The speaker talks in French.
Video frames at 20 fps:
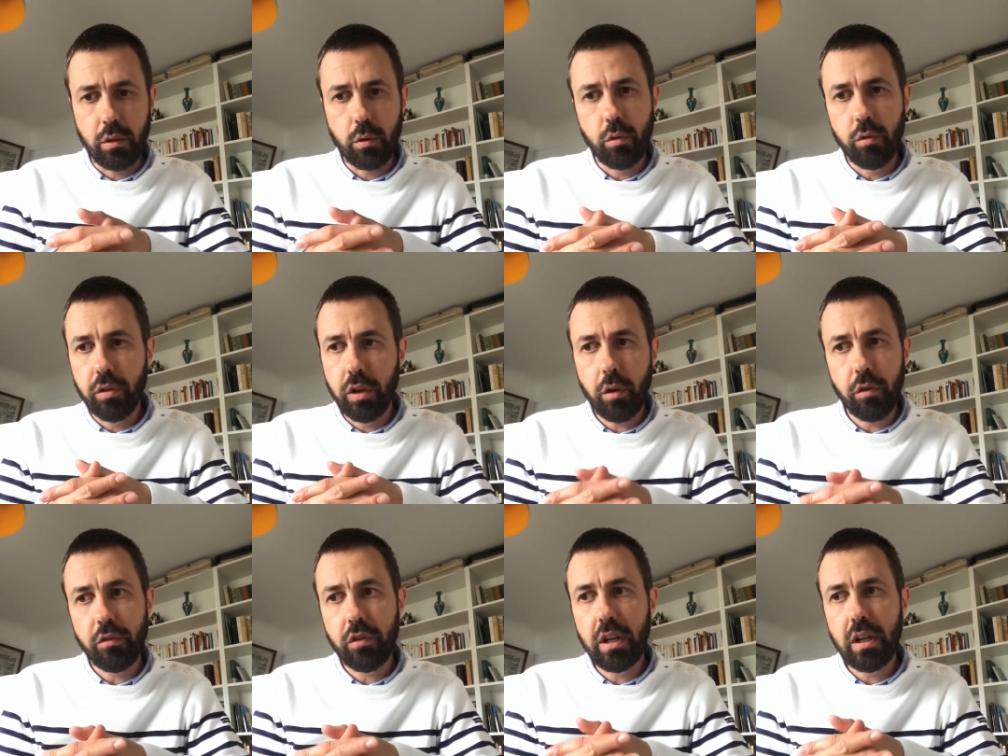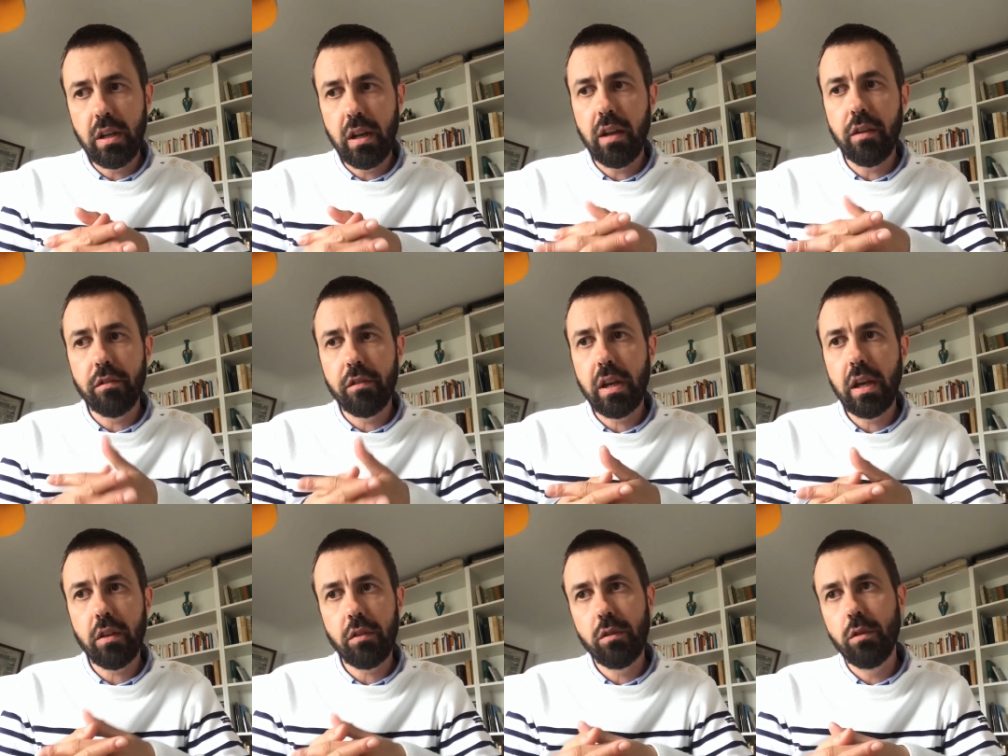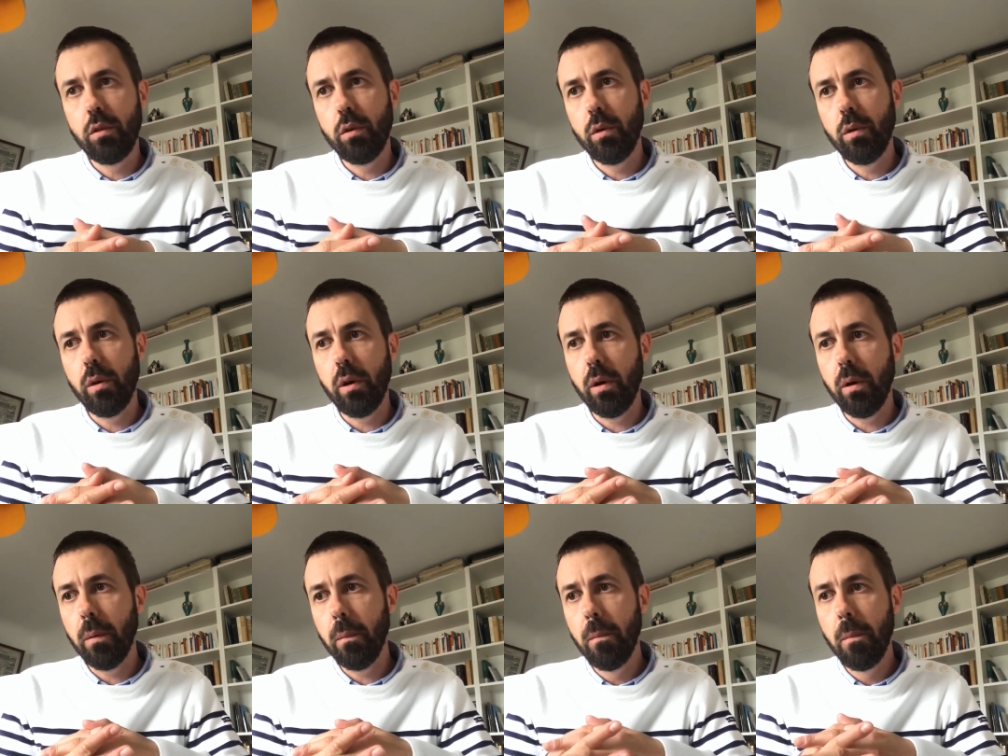trouvé en fait l'inverse
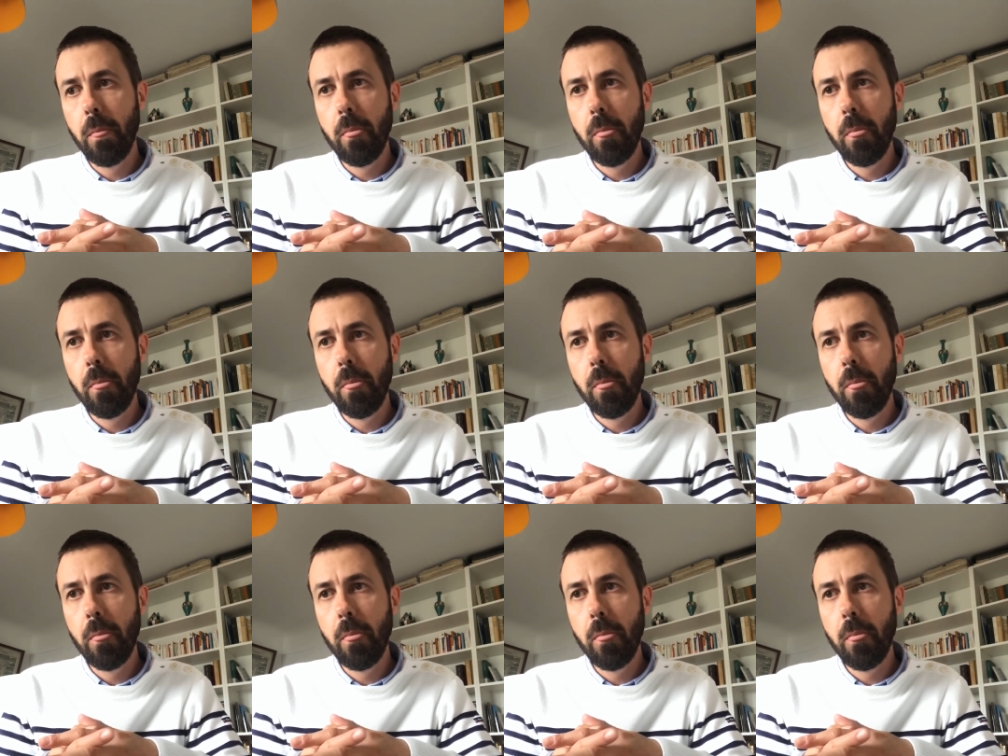euh,